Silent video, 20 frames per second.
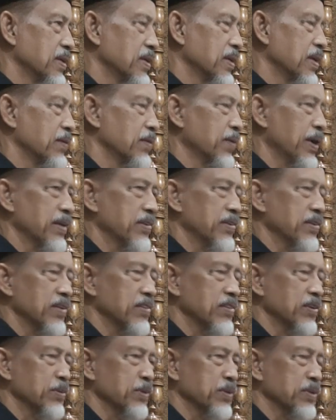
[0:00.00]
dalam hadis
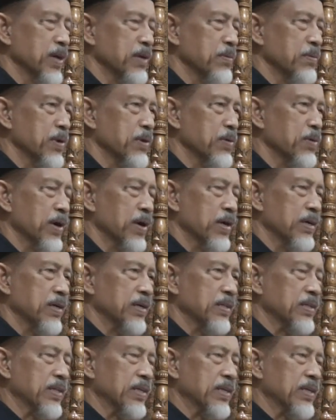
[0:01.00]
disebutkan bahwa
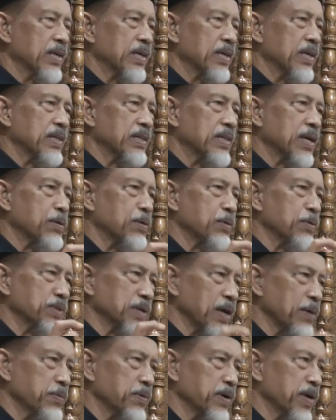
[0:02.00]
ketika kita
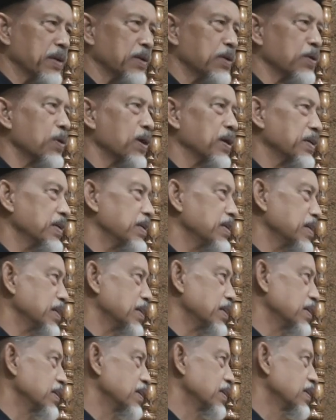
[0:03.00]
ucapkan doa
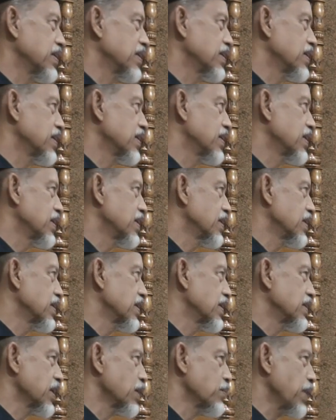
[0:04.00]
ini
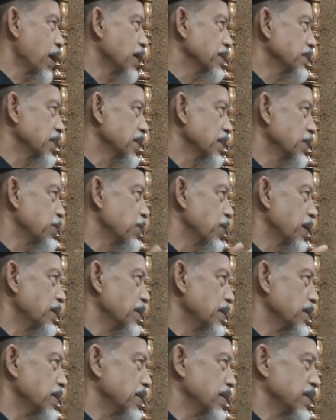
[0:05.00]
kita baca doa
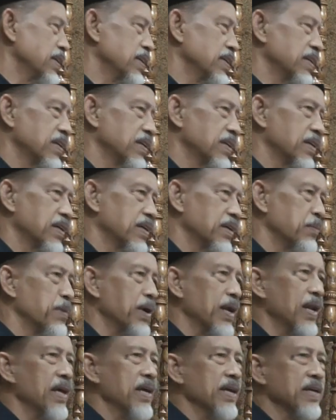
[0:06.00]
ini,
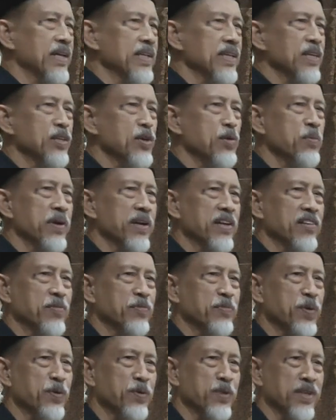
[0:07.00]
malaikat itu
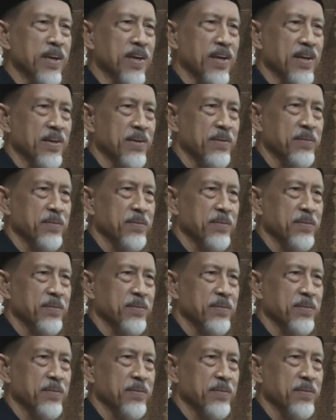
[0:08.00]
meresponnya.